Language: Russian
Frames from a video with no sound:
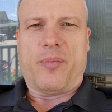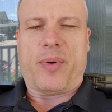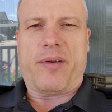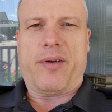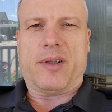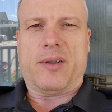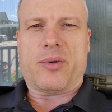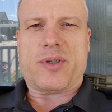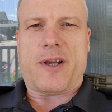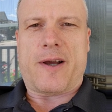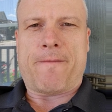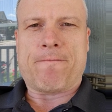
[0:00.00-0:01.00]
Привет,
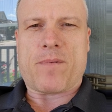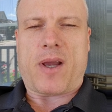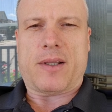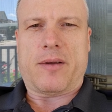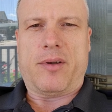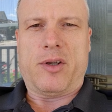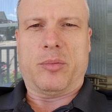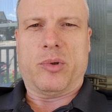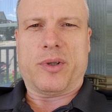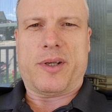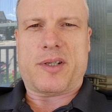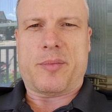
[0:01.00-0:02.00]
друзья! Это
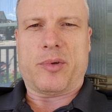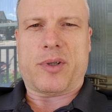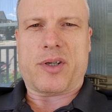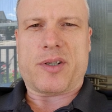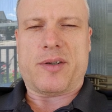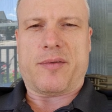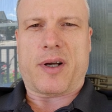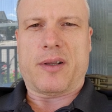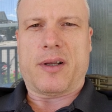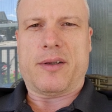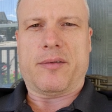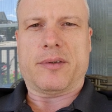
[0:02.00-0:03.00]
видеоблог 10 минут жизни в
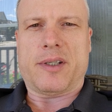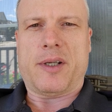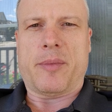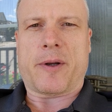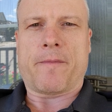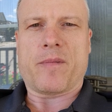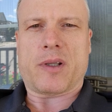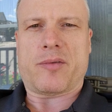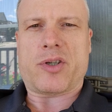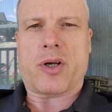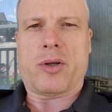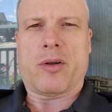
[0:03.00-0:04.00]
Канаде, Владимир.
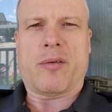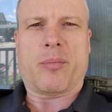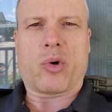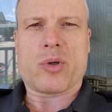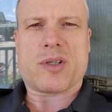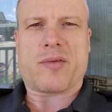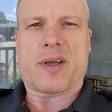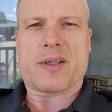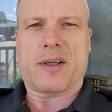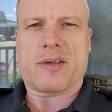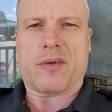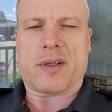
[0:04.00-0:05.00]
Отвечаю на вопрос,
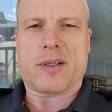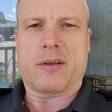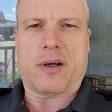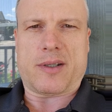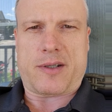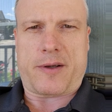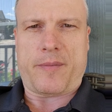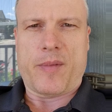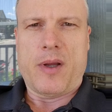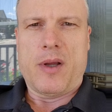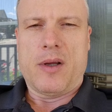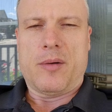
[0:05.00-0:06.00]
связанный с вакцинацией.
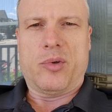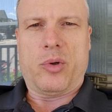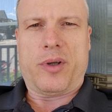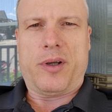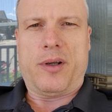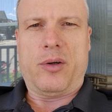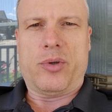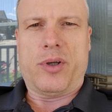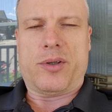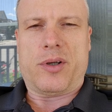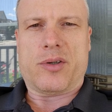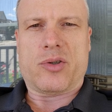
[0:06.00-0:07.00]
Многие люди
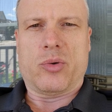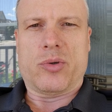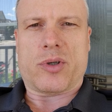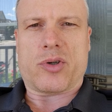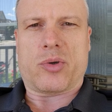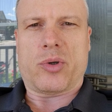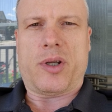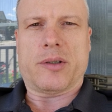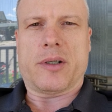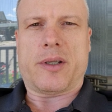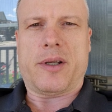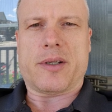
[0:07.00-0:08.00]
интересуются, что
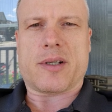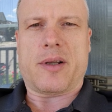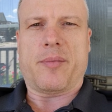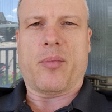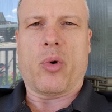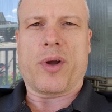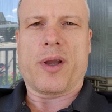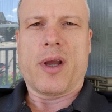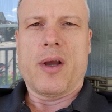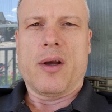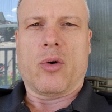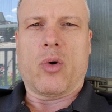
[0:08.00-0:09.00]
делать, если мой
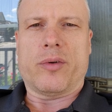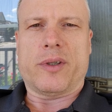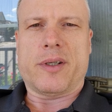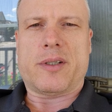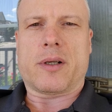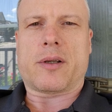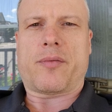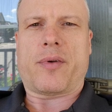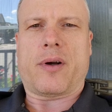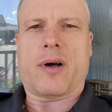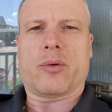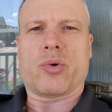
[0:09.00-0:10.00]
ковидный
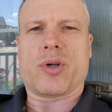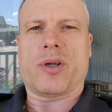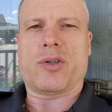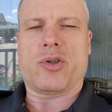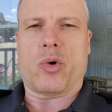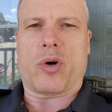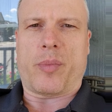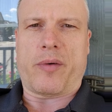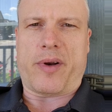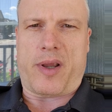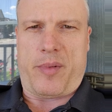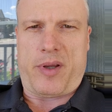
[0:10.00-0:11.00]
сертификат уже истек по
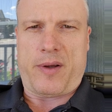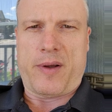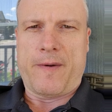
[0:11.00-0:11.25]
времени.